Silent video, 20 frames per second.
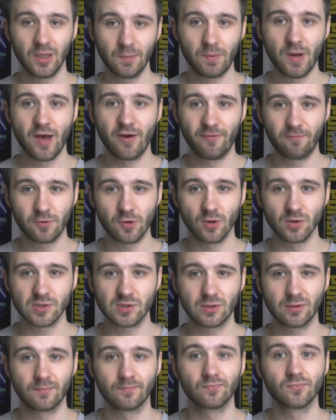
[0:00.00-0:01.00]
i powiem
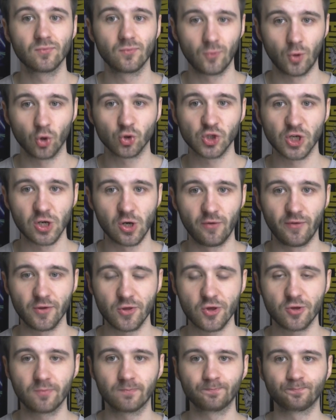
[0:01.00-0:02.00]
wprost,
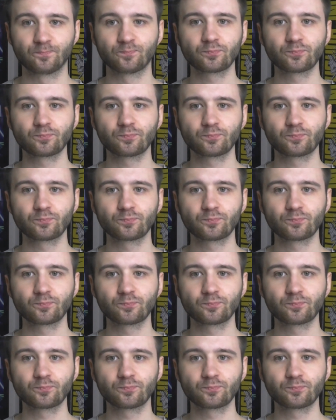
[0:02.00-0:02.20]
oczarować.